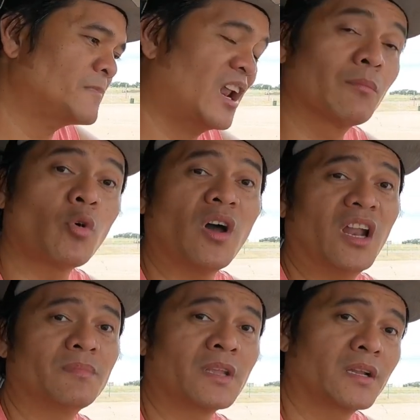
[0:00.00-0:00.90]
alam ko
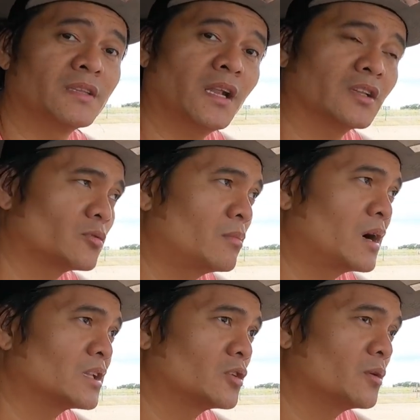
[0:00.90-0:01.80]
alam na rin nila tong
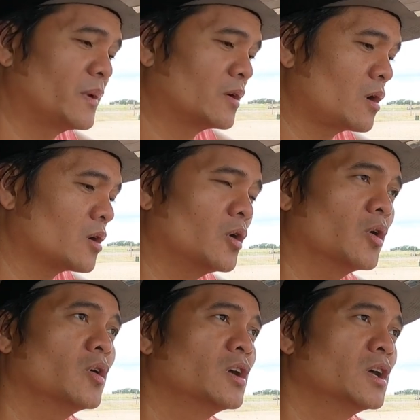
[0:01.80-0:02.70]
mga to pero ako